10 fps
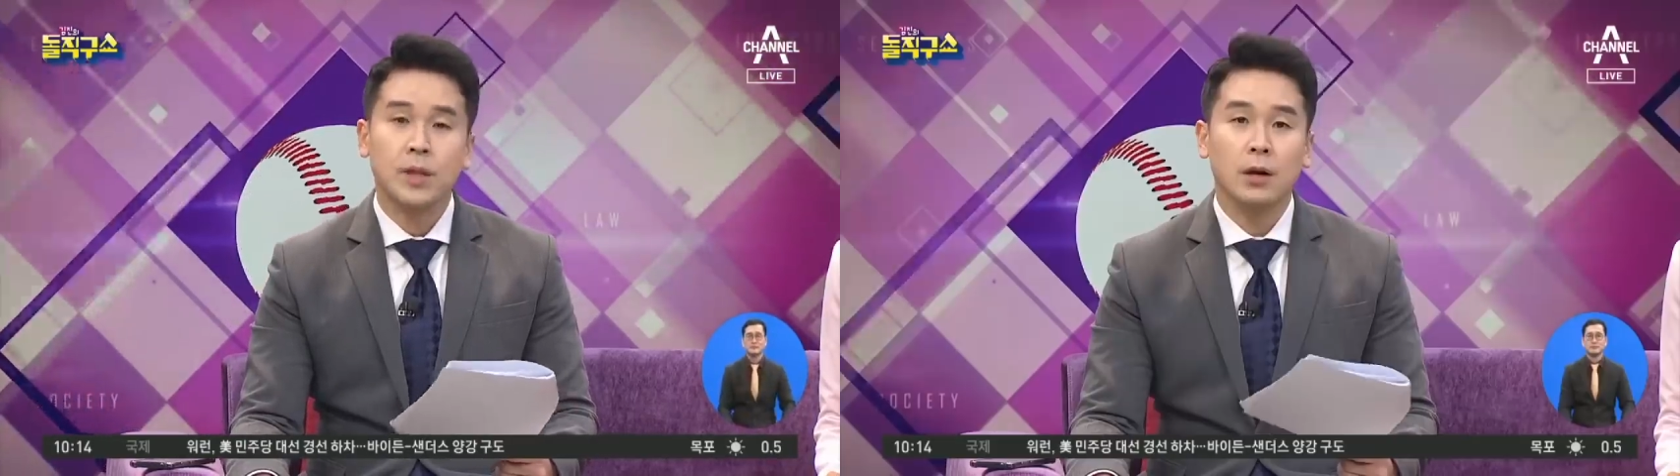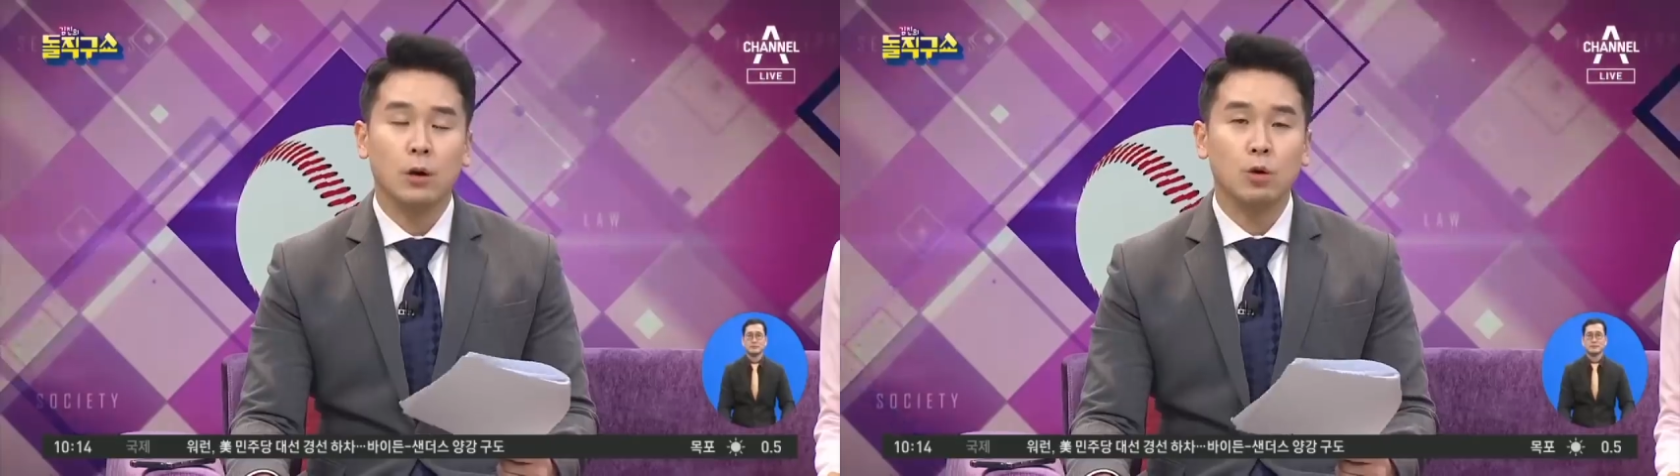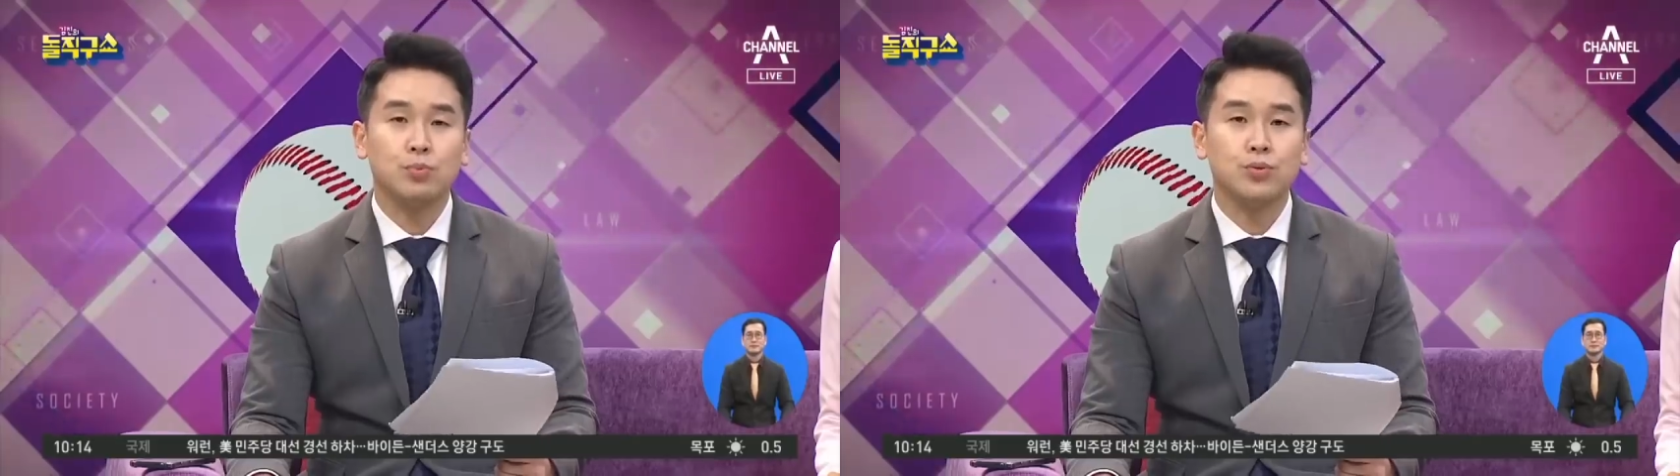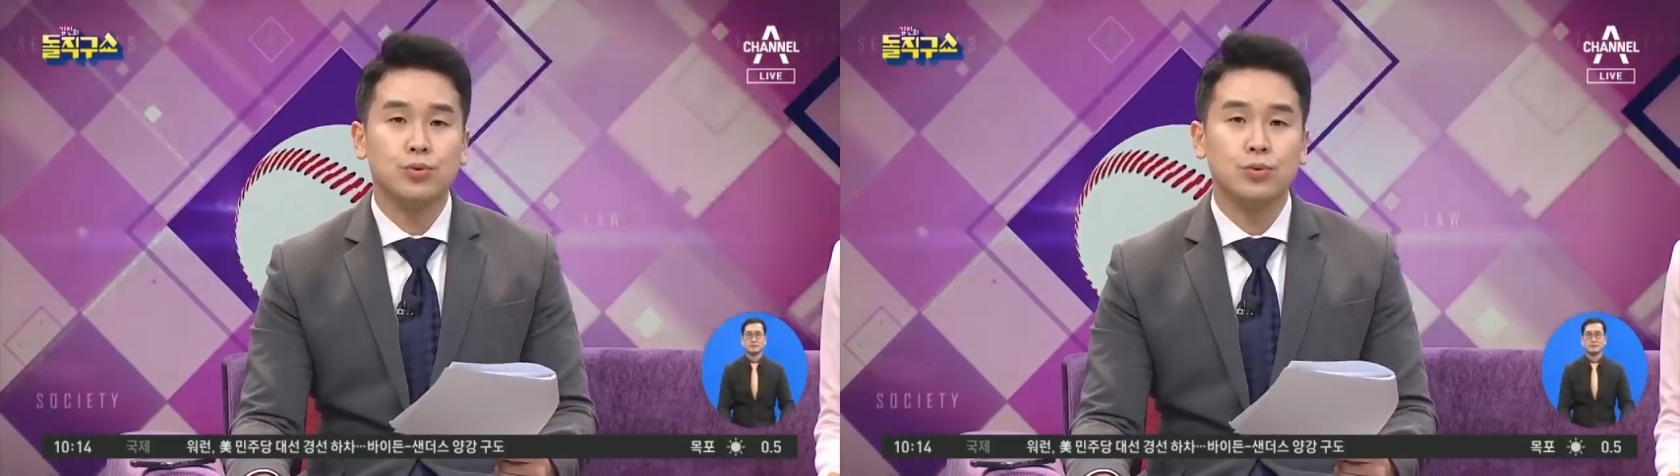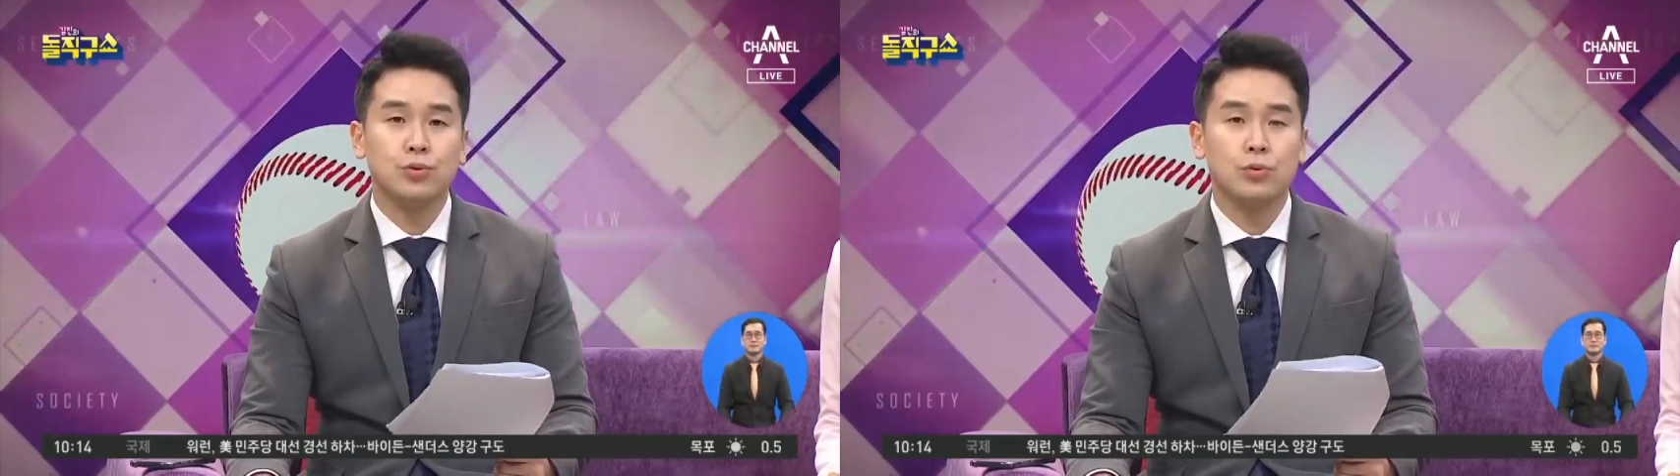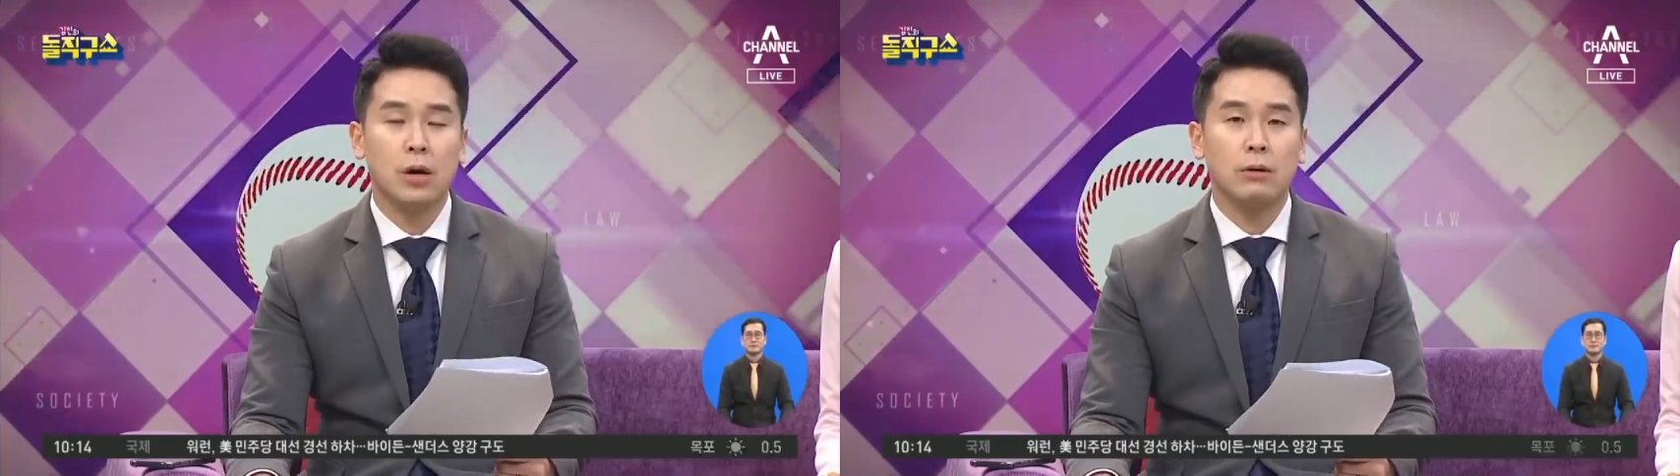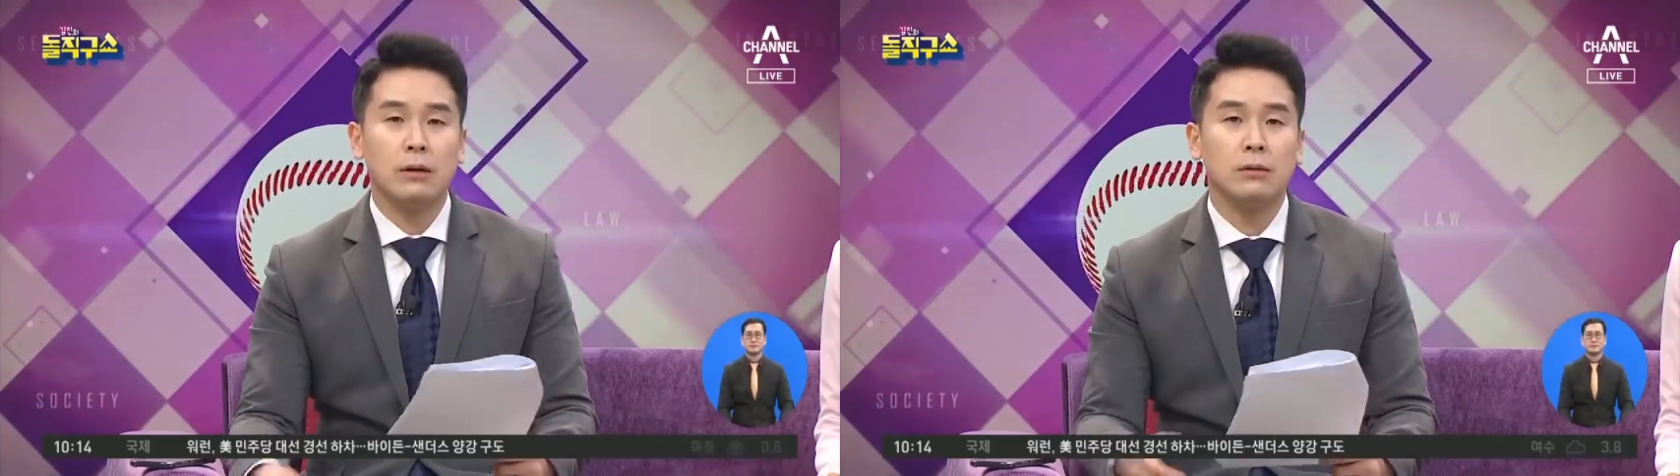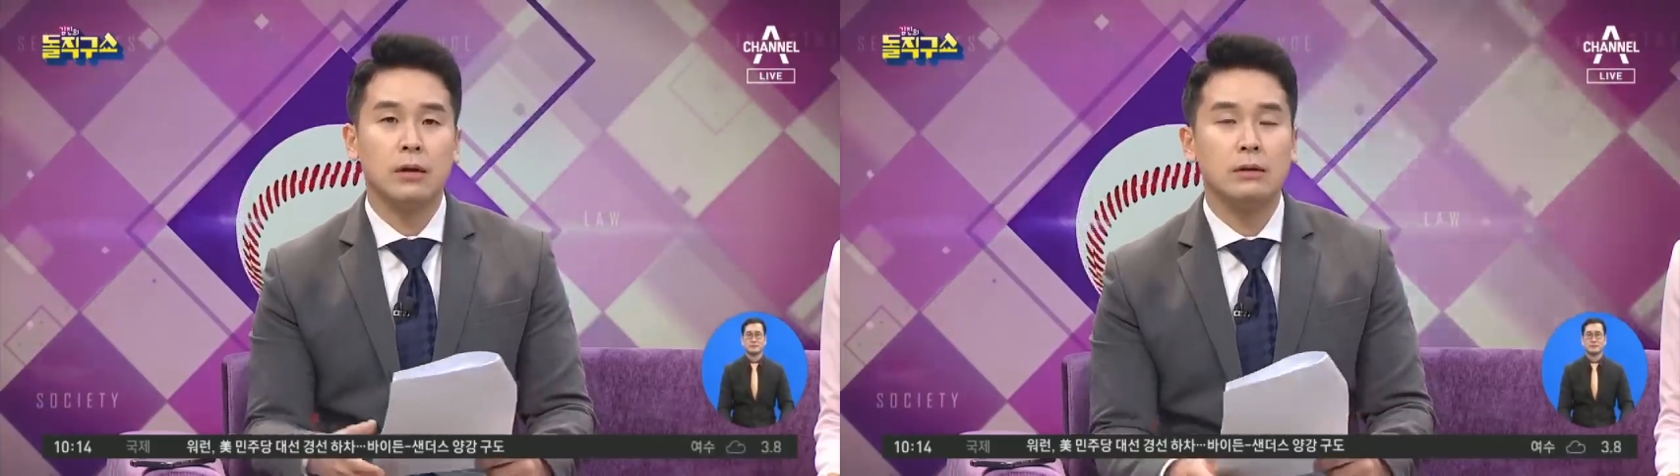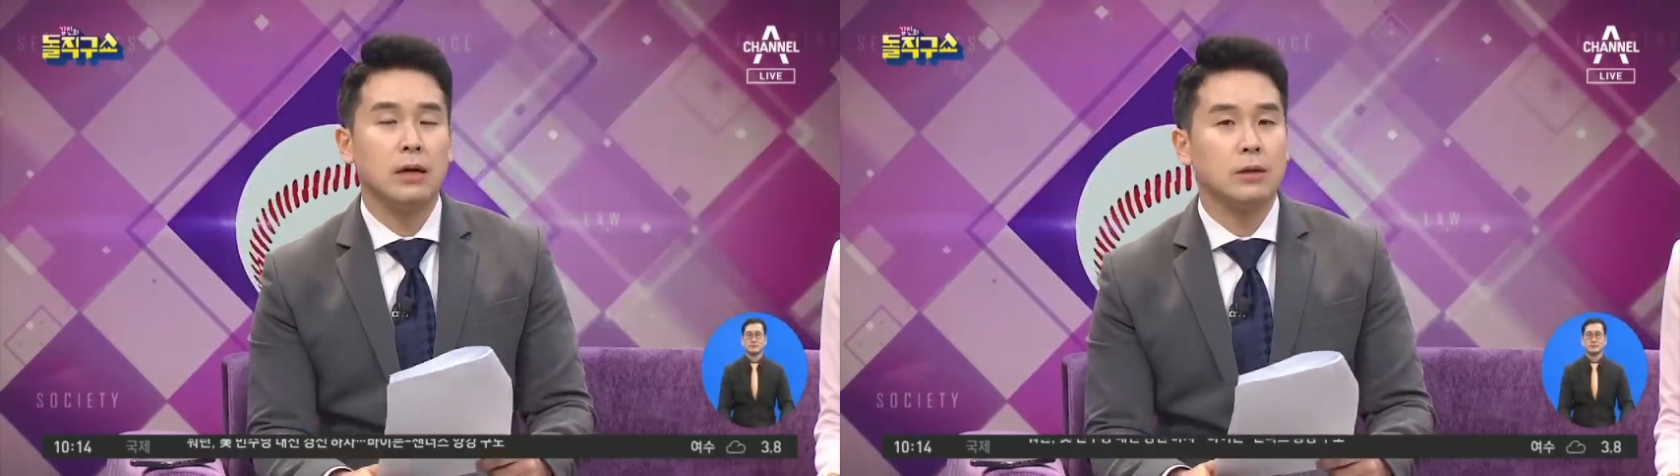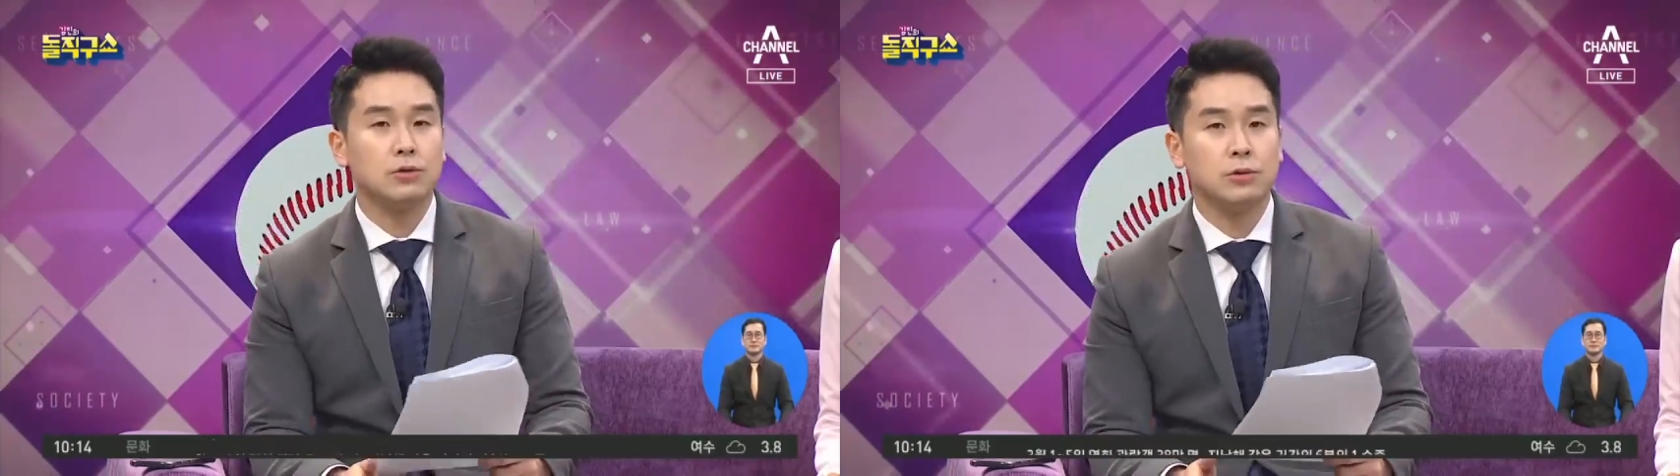컷오프와 관련된
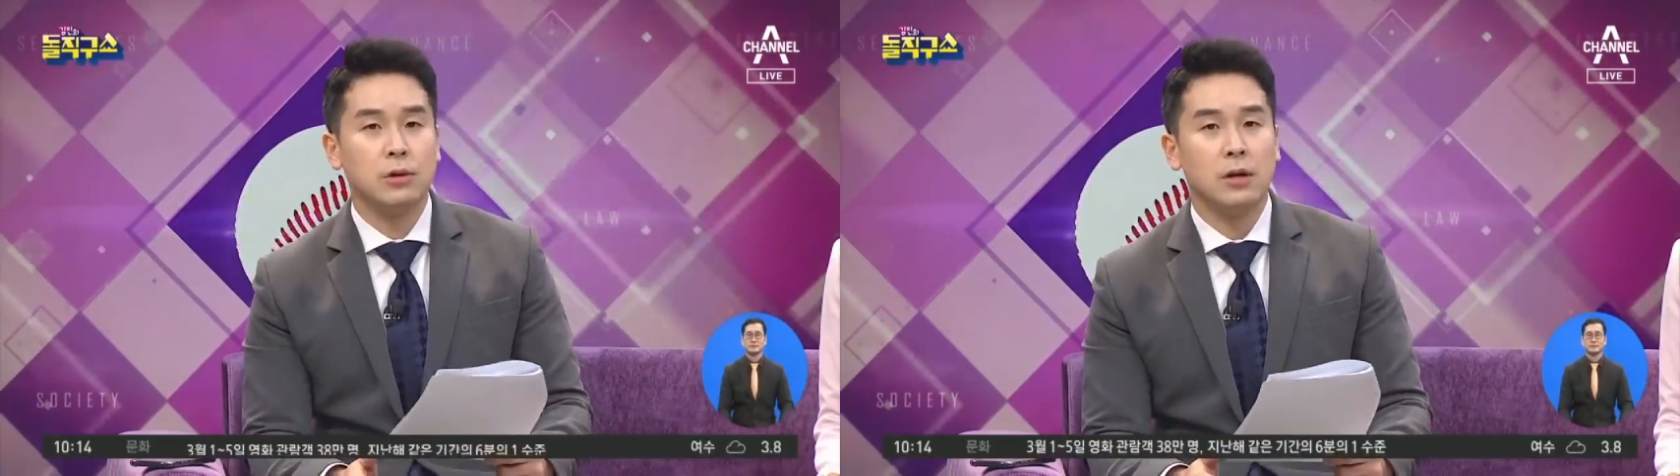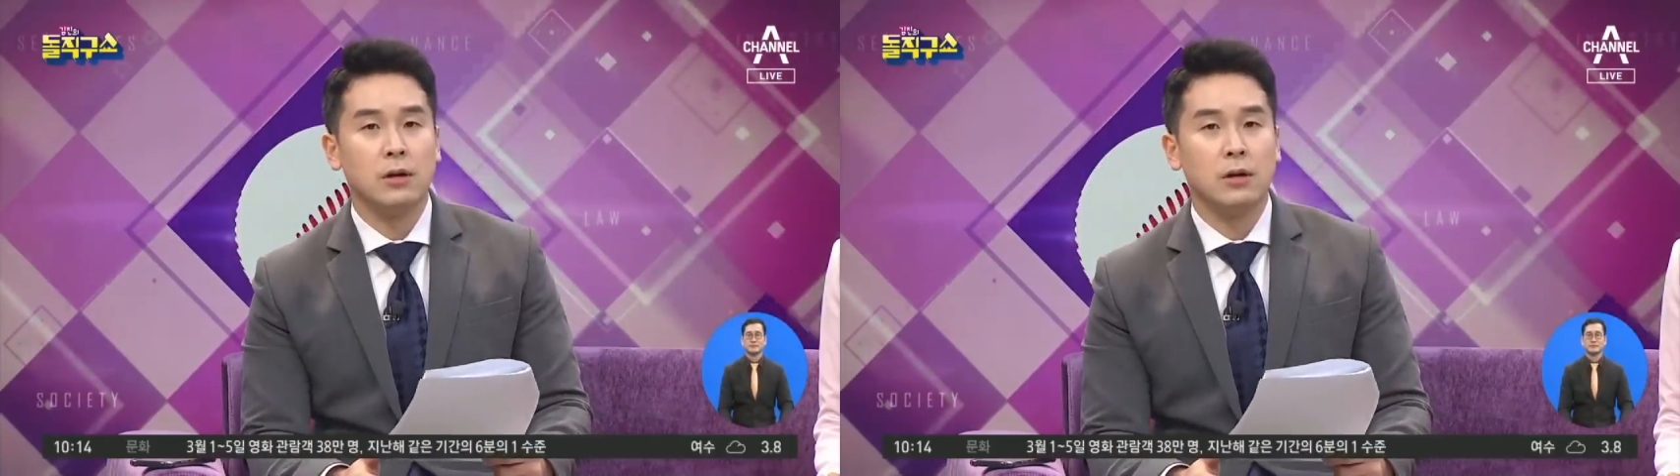이야기도